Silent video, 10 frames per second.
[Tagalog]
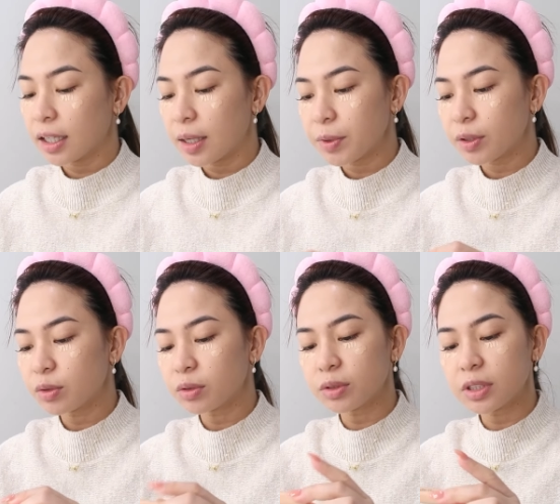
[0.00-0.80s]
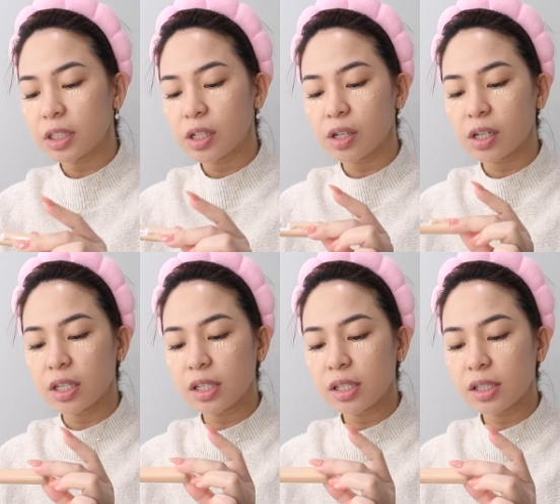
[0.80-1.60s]
Ang gamit kong concealer
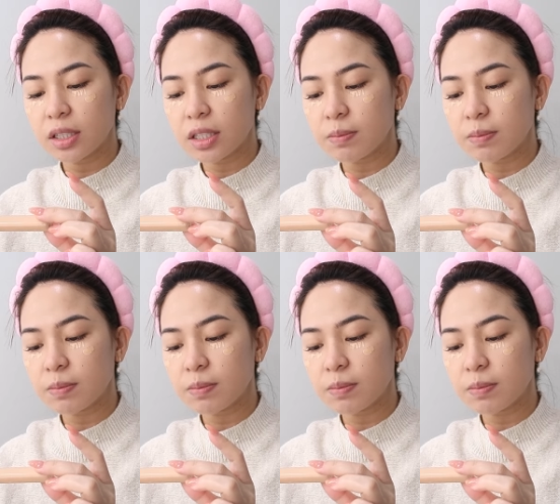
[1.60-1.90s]
is